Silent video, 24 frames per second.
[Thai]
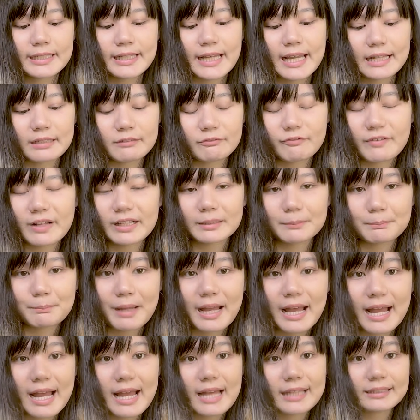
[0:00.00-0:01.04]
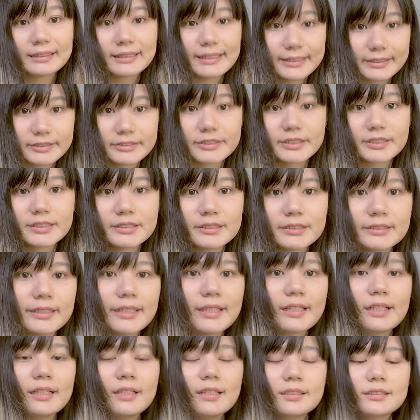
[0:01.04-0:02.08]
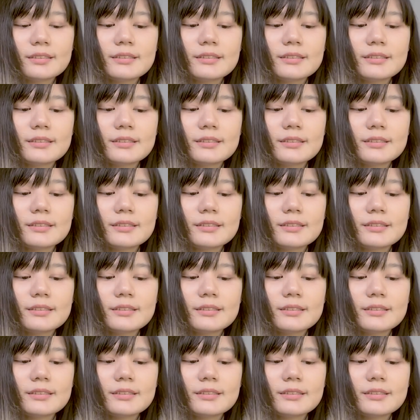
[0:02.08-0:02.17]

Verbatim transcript: การฟัง พาร์ท เลคเชอร์ เนี่ย